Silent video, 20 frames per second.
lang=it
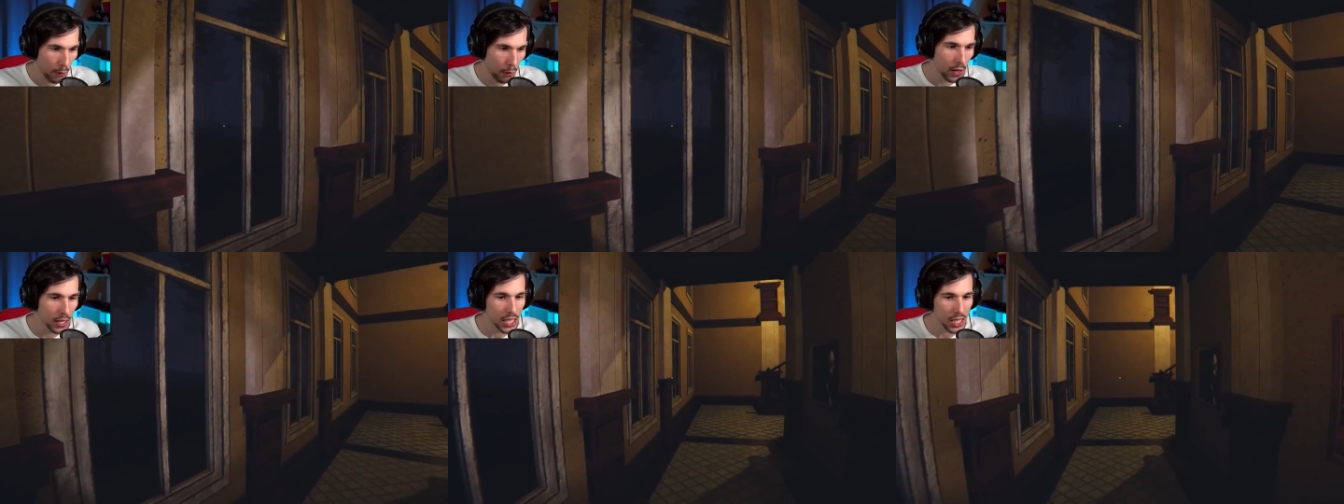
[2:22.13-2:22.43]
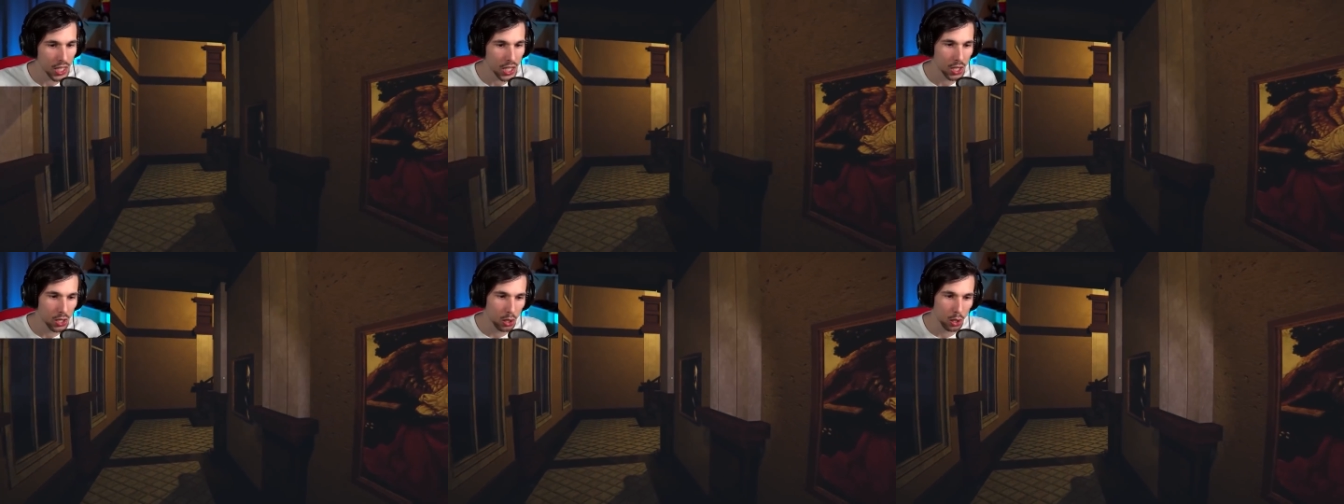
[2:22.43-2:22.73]

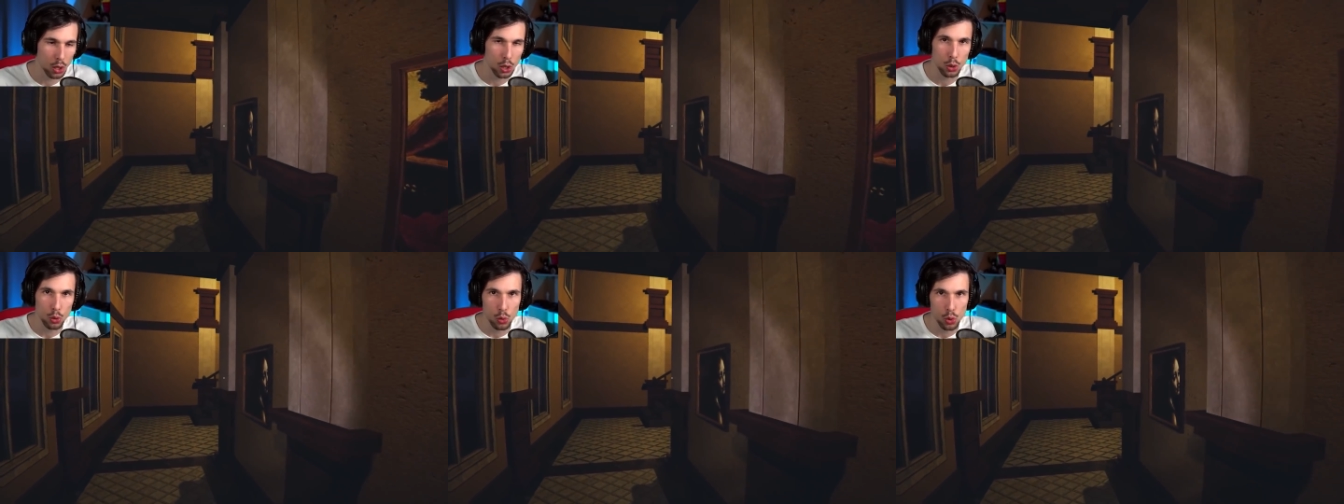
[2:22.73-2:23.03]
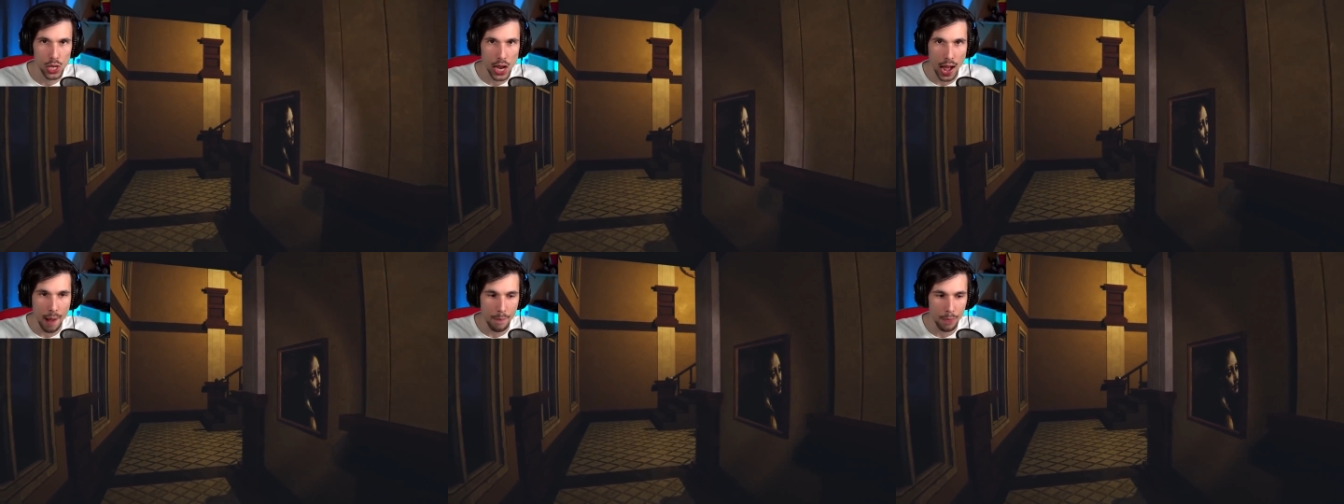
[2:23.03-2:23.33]
Forse si sono
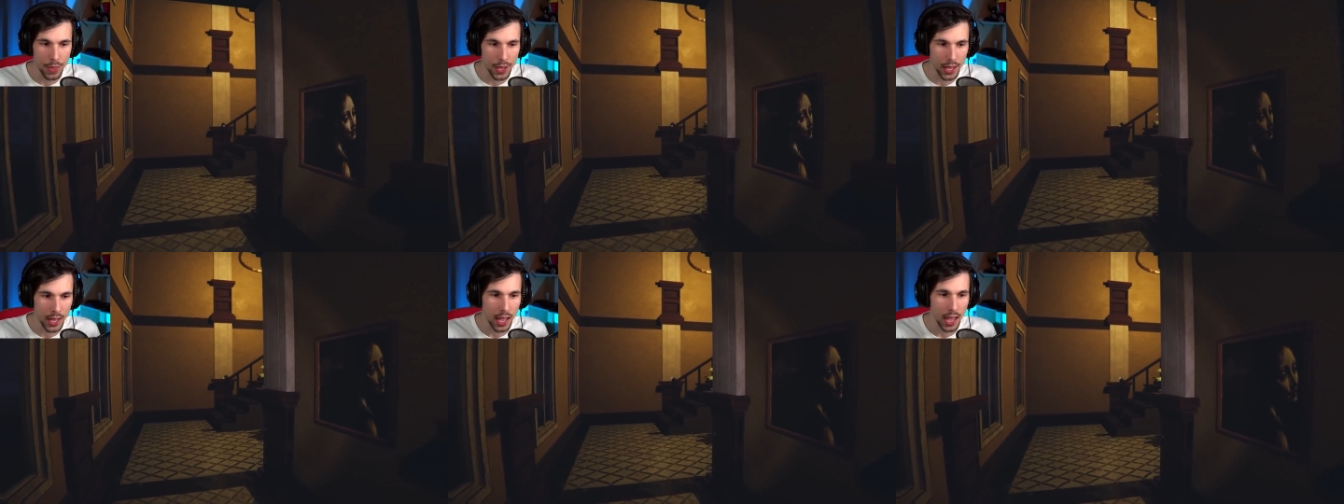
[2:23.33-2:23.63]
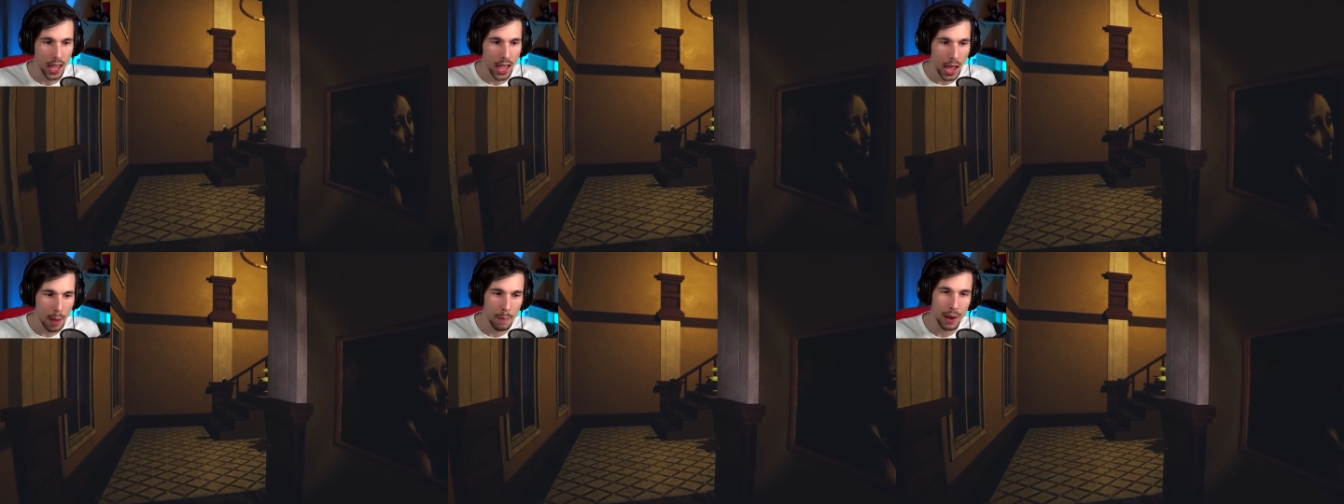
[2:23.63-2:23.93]
scusati
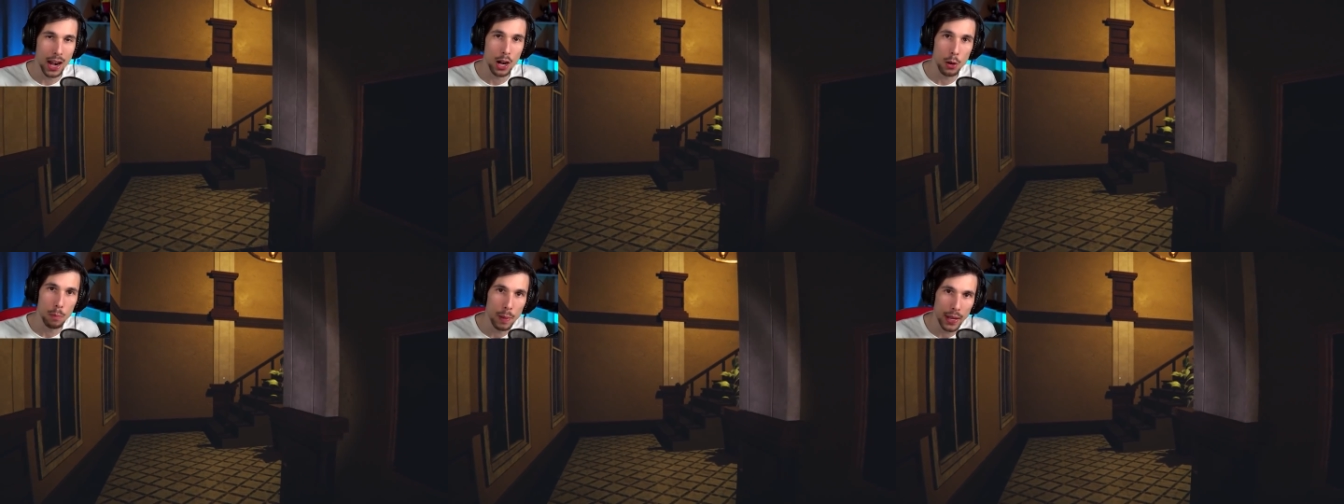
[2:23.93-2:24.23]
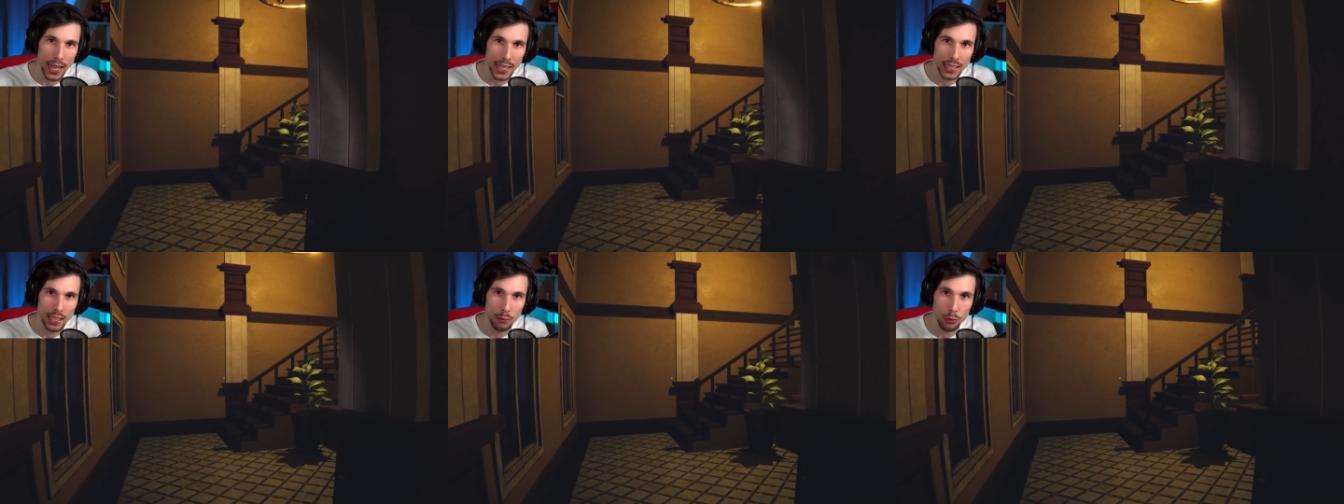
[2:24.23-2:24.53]
e me l'hanno
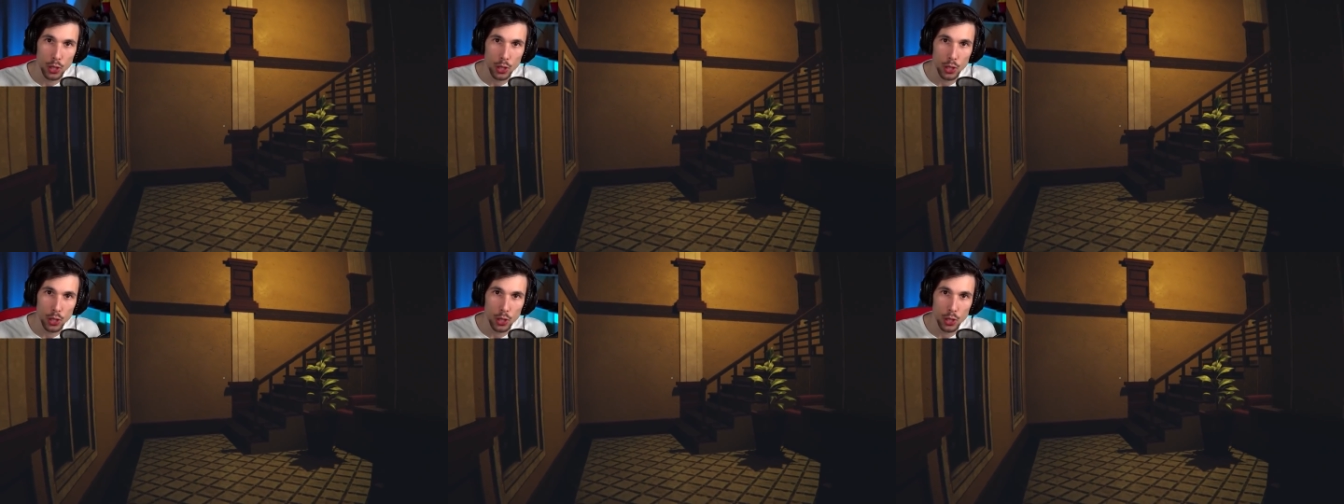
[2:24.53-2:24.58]
pagata,